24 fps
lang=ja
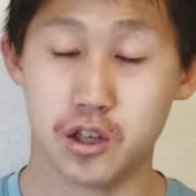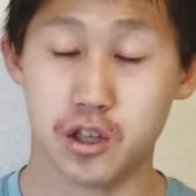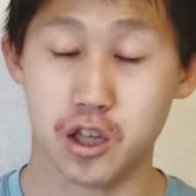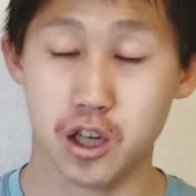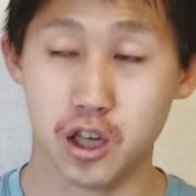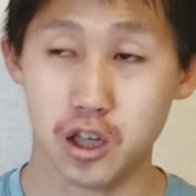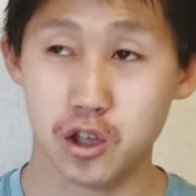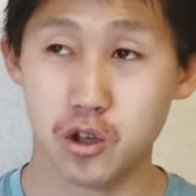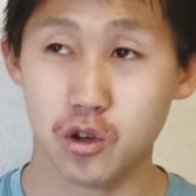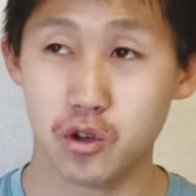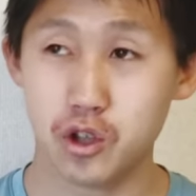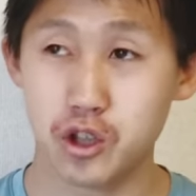あ
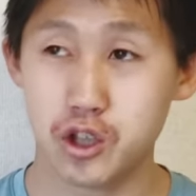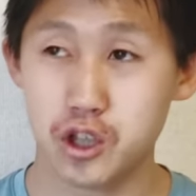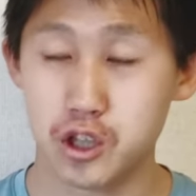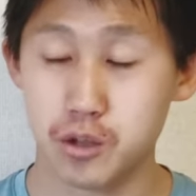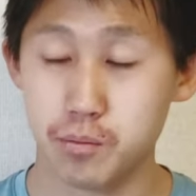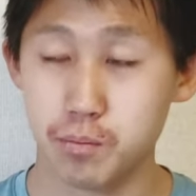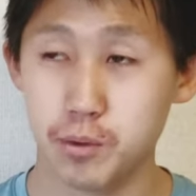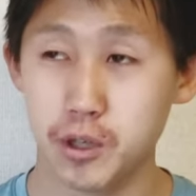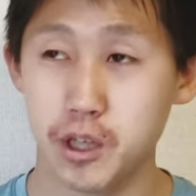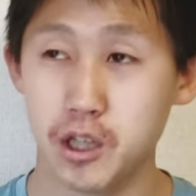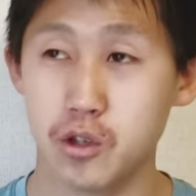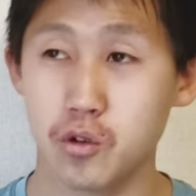結局
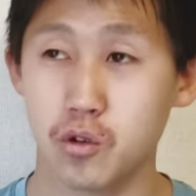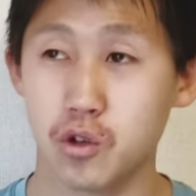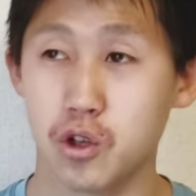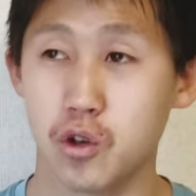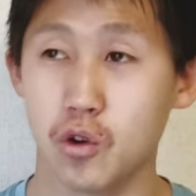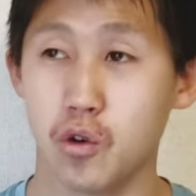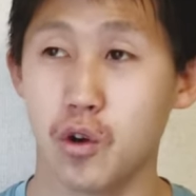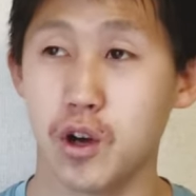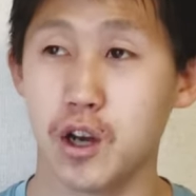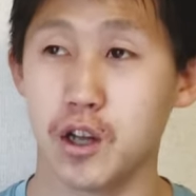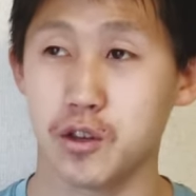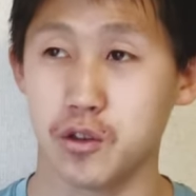スピード
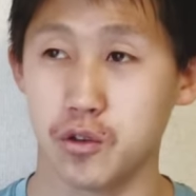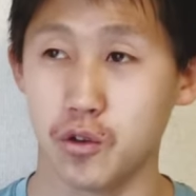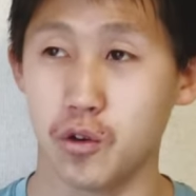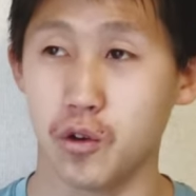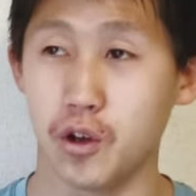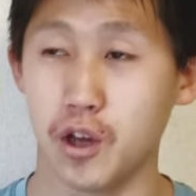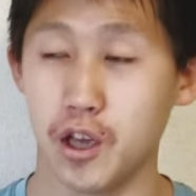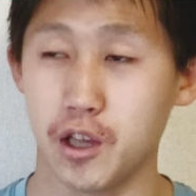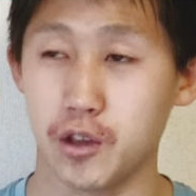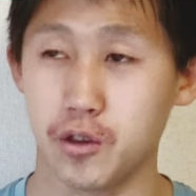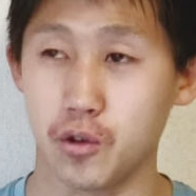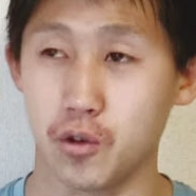強化
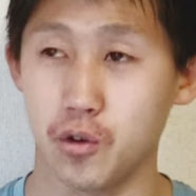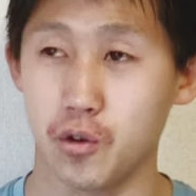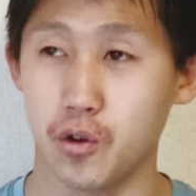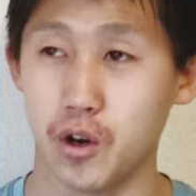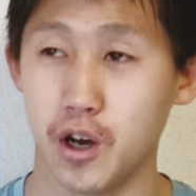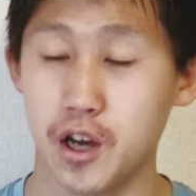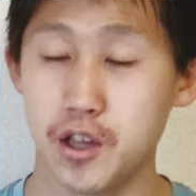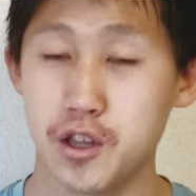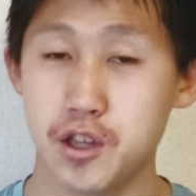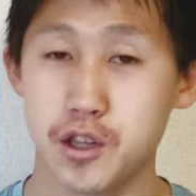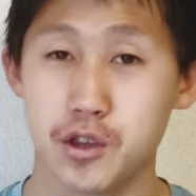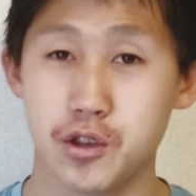と、えっと、
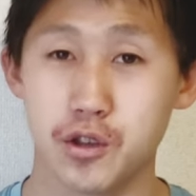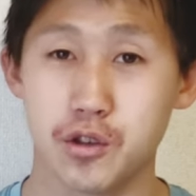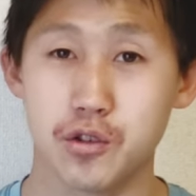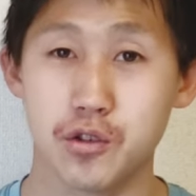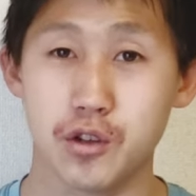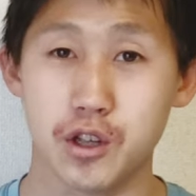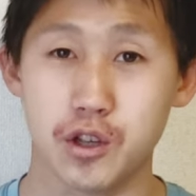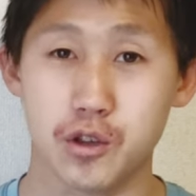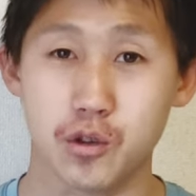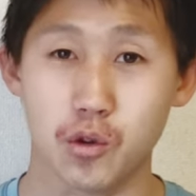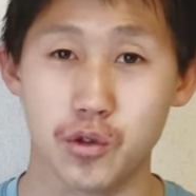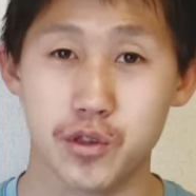足作
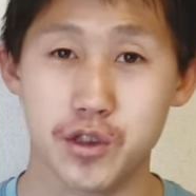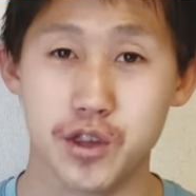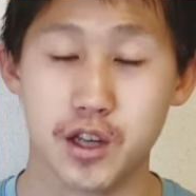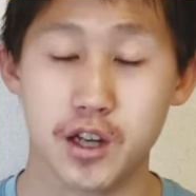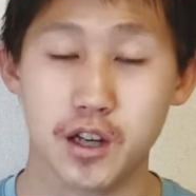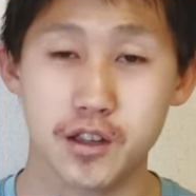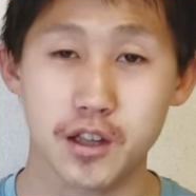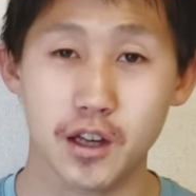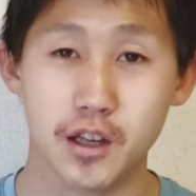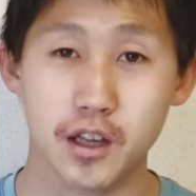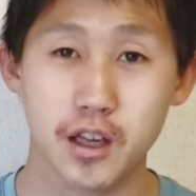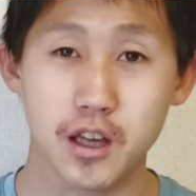りどっち
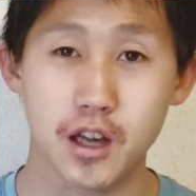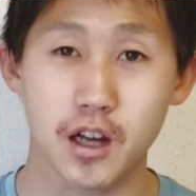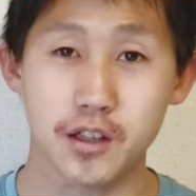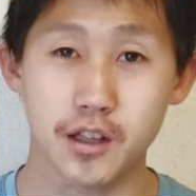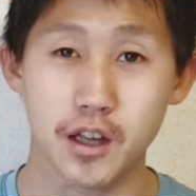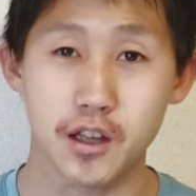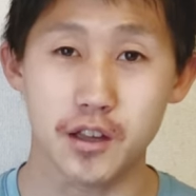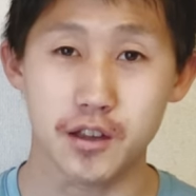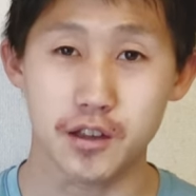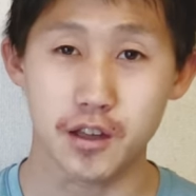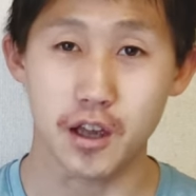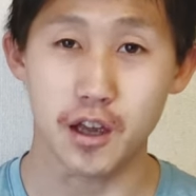が先や
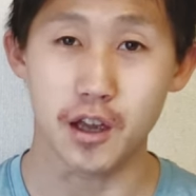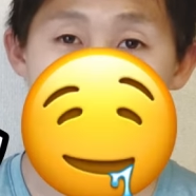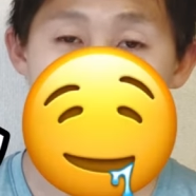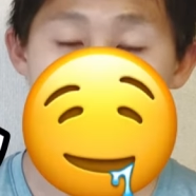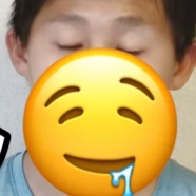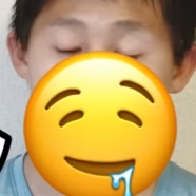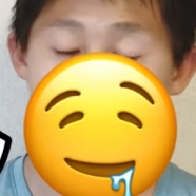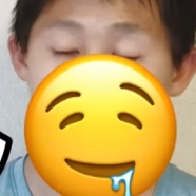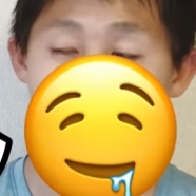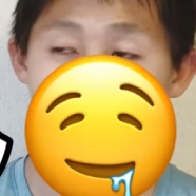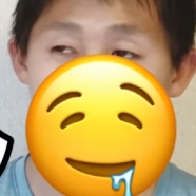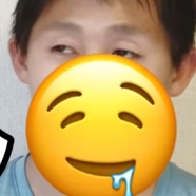ねんって、
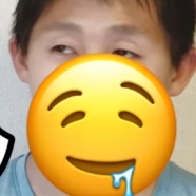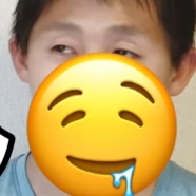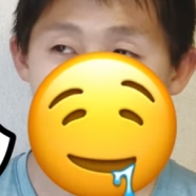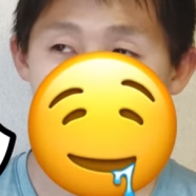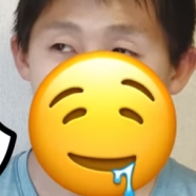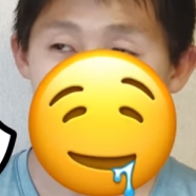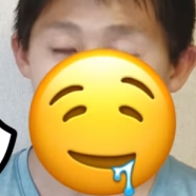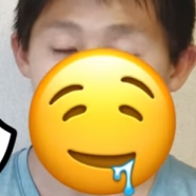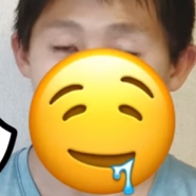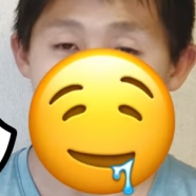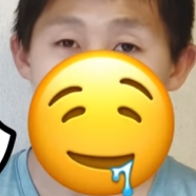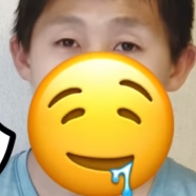そう
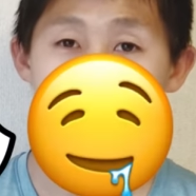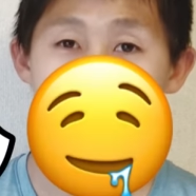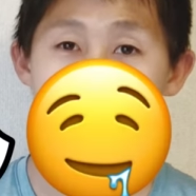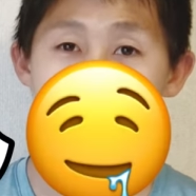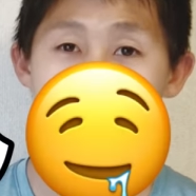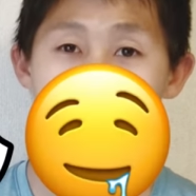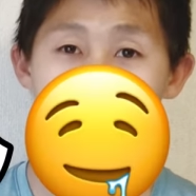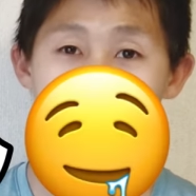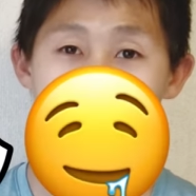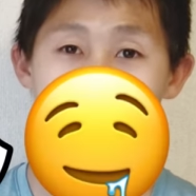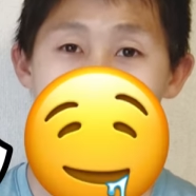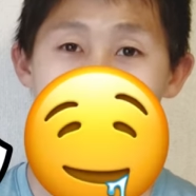は、それはわ
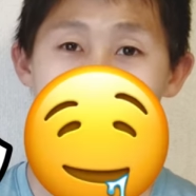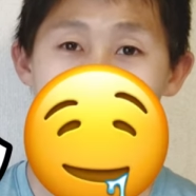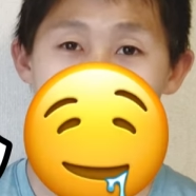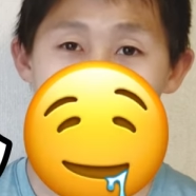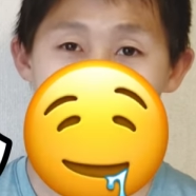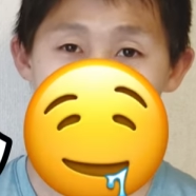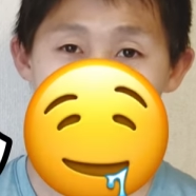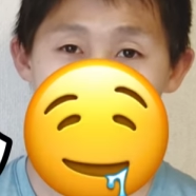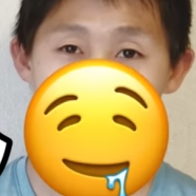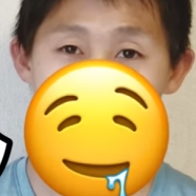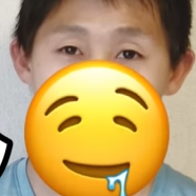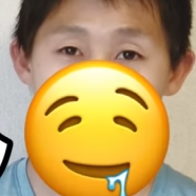かんないで
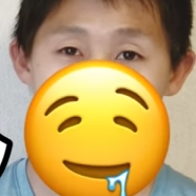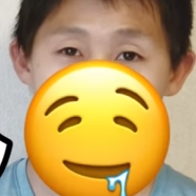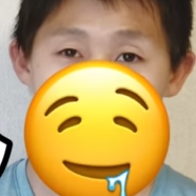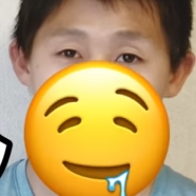す。